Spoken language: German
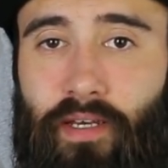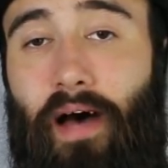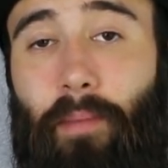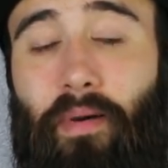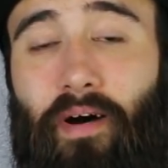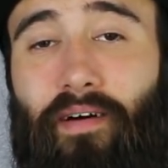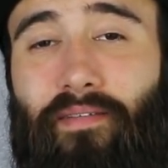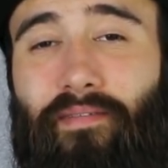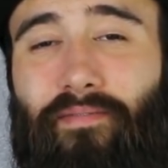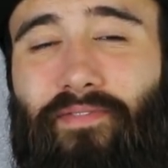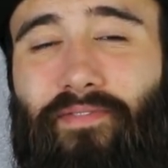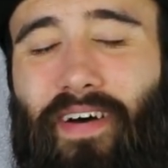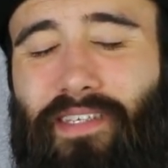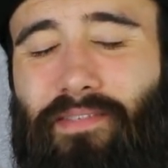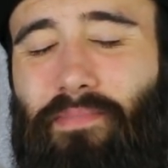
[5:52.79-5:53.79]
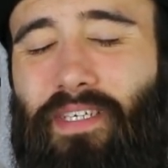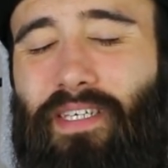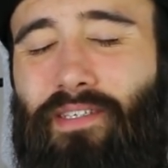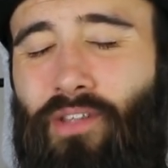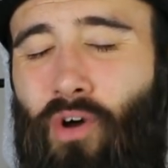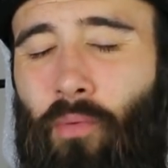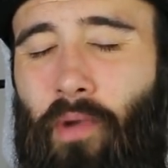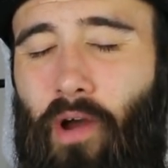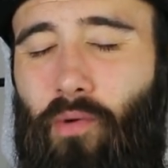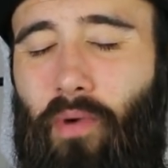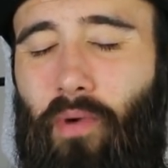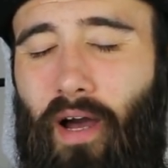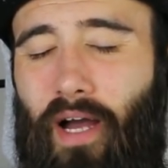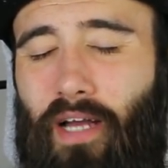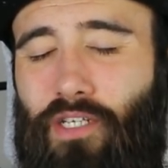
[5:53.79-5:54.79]
Aber was mich noch mehr
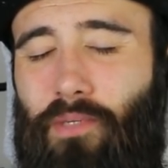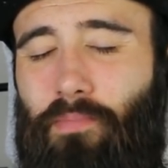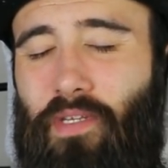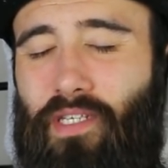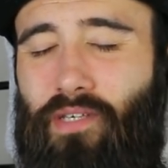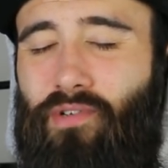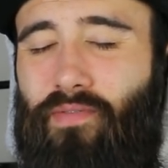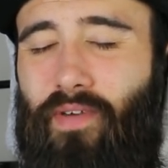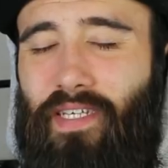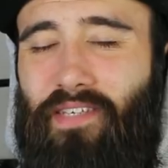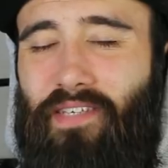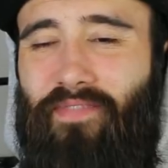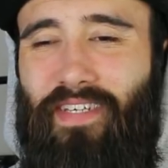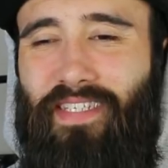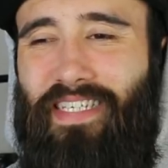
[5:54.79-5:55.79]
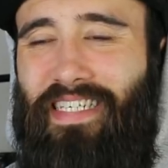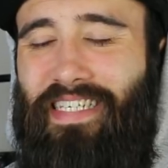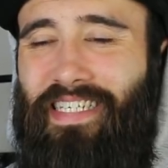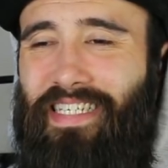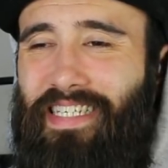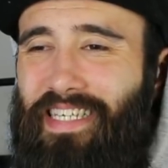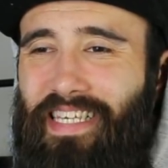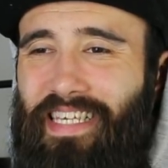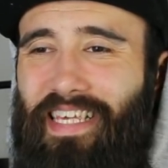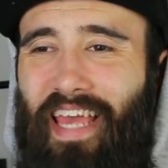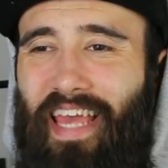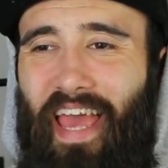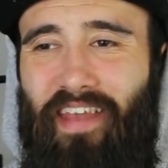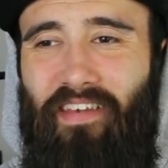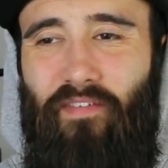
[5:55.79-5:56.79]
überrascht, beziehungsweise was ich nie
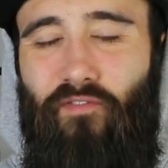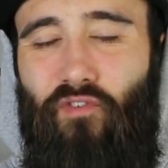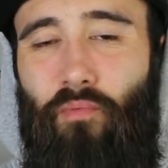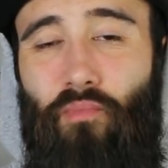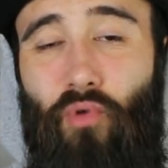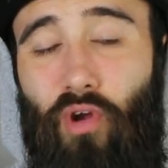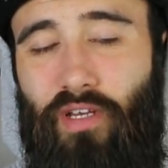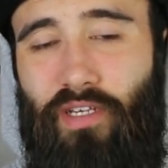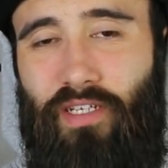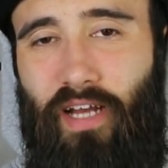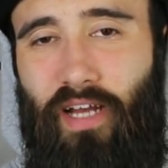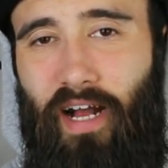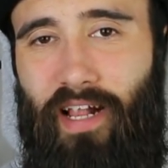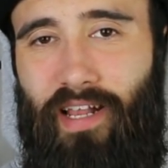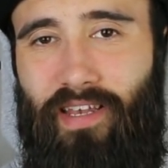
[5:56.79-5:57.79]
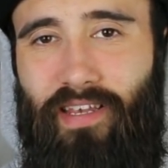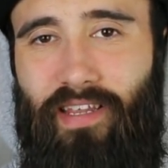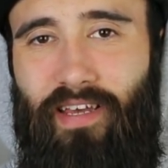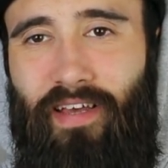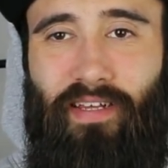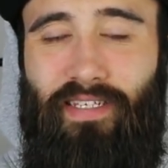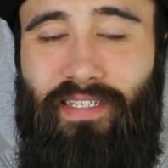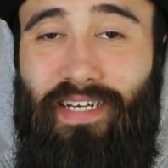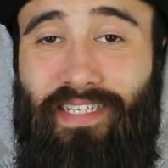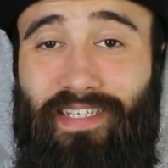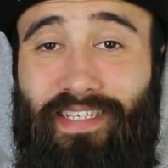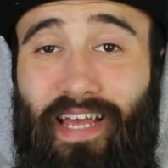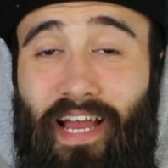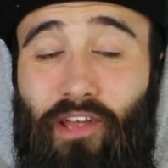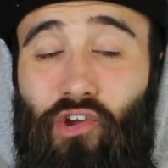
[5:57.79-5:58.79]
hätte für möglich gehalten, ist, dass
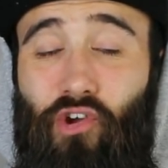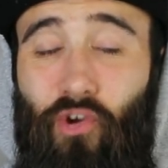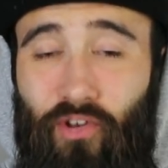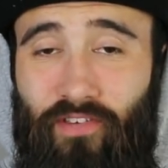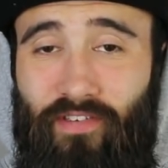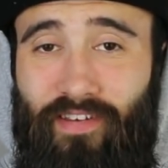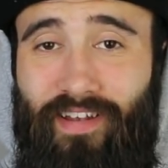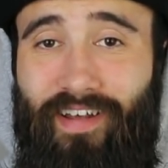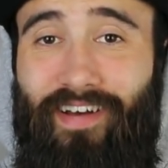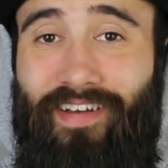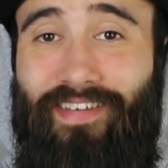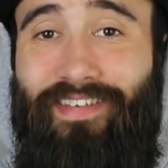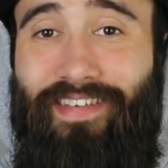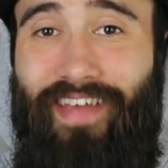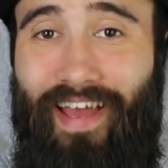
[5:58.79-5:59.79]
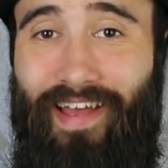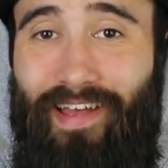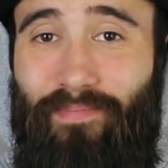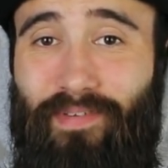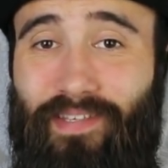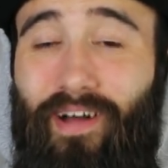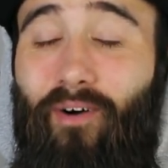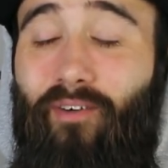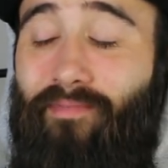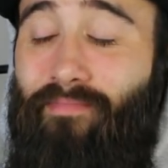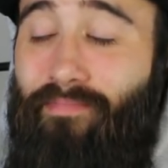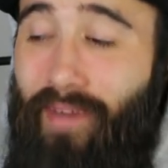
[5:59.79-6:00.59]
der Künstler selbst auf